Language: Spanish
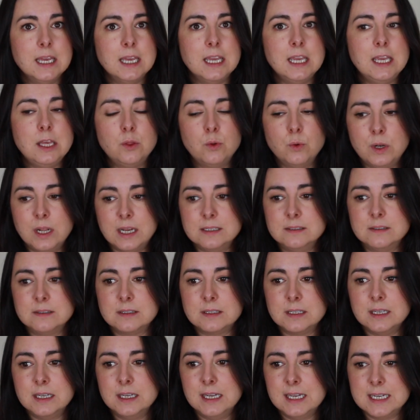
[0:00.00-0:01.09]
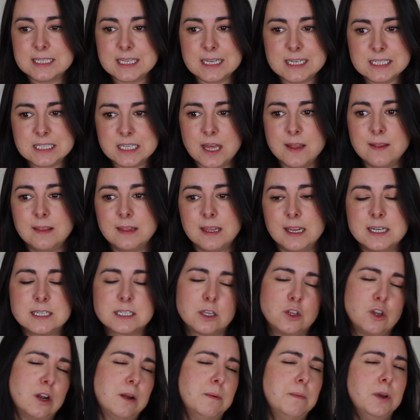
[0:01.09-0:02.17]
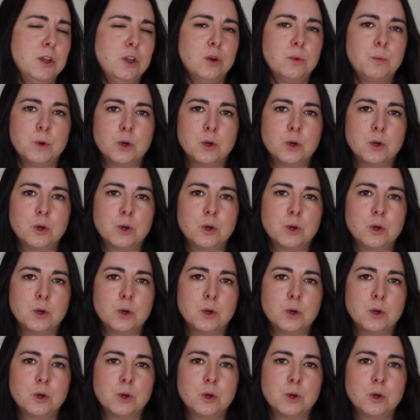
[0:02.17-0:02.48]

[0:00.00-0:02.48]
y durante esa estancia la señora mayor,